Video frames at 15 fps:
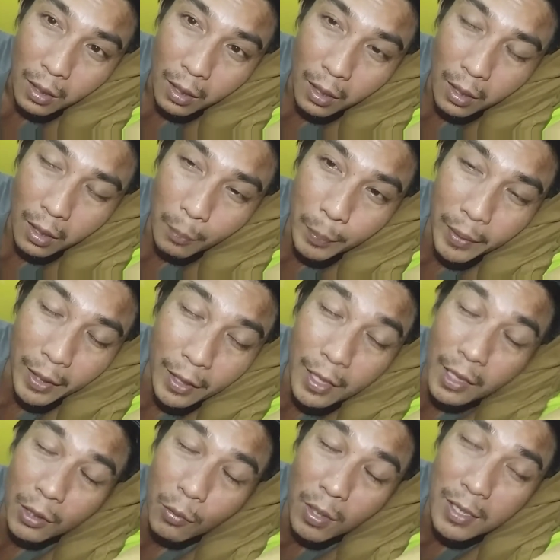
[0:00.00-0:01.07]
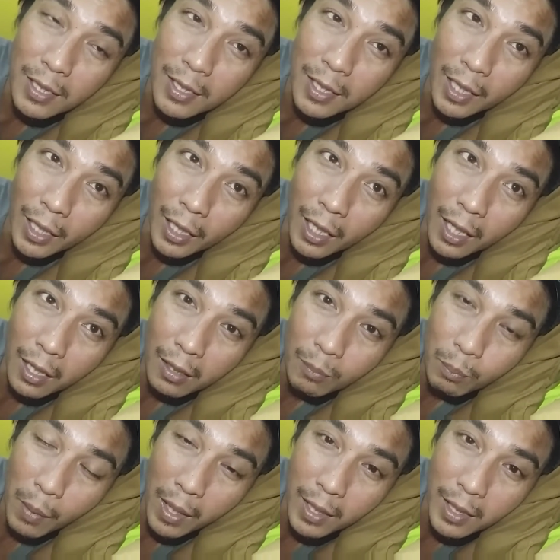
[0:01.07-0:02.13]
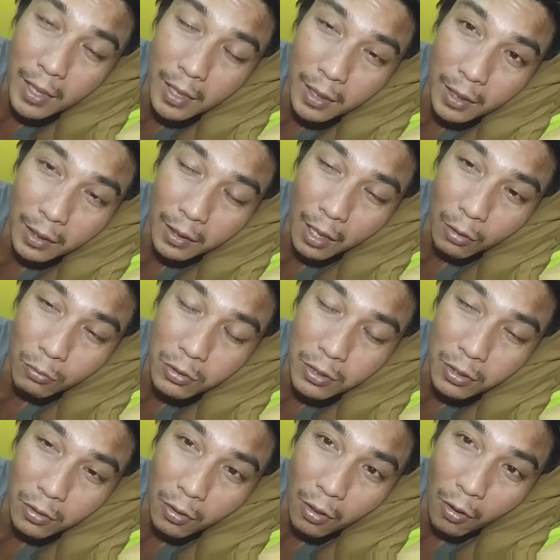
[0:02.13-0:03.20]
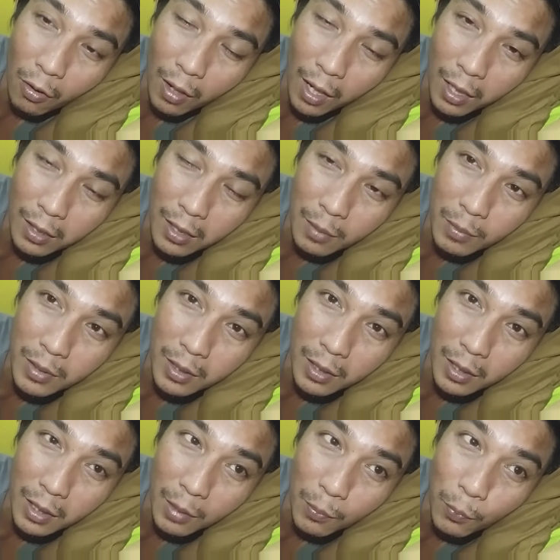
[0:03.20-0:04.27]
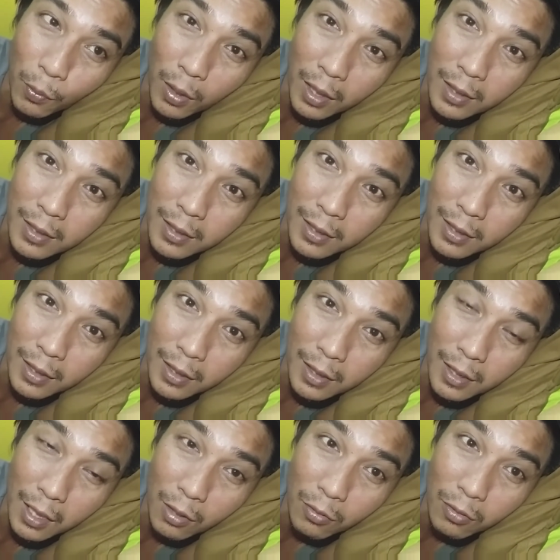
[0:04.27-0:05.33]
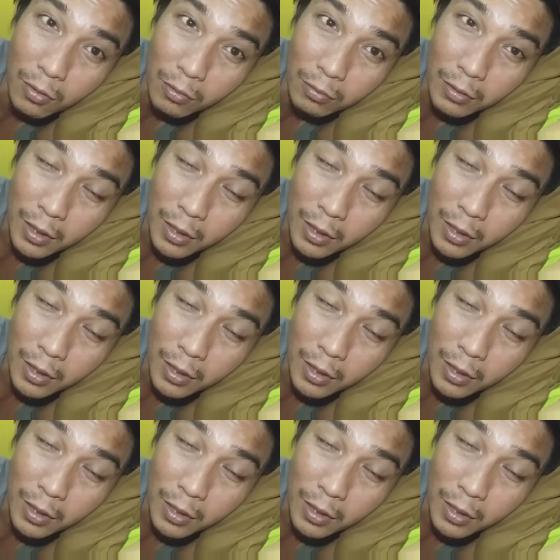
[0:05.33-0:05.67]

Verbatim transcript: uh, bikin jadwal sendiri lah pagi kan aku sekolah jam segini pulang segini lalu